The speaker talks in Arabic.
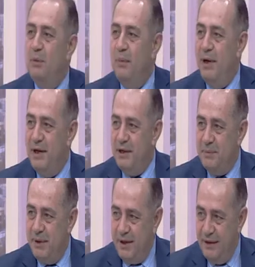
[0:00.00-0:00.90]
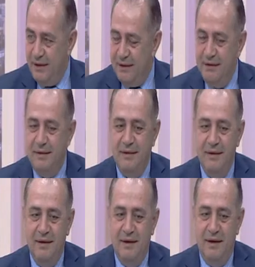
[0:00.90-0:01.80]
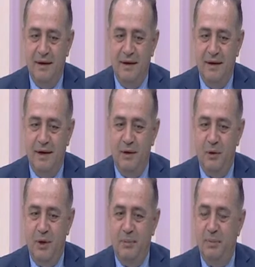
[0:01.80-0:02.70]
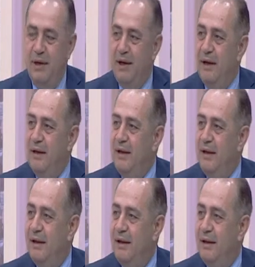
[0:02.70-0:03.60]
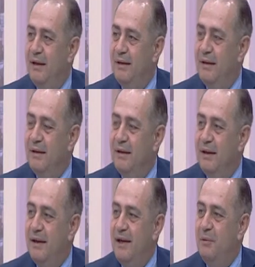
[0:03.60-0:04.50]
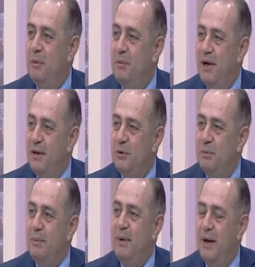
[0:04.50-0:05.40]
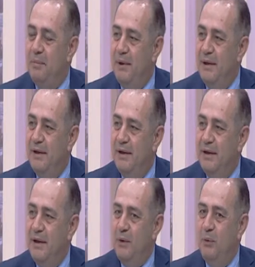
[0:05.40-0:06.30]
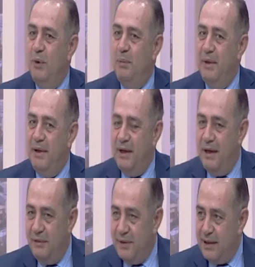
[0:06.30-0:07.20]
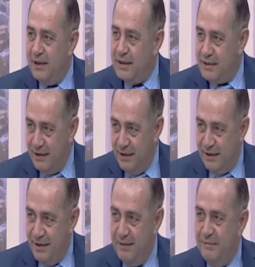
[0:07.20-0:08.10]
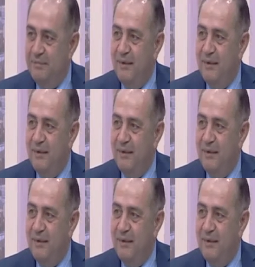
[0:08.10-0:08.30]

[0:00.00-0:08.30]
الامهات بخير آه، ادعو الابناء لتكريم امهاتهم بالمحبه وبالفتاه الصغيره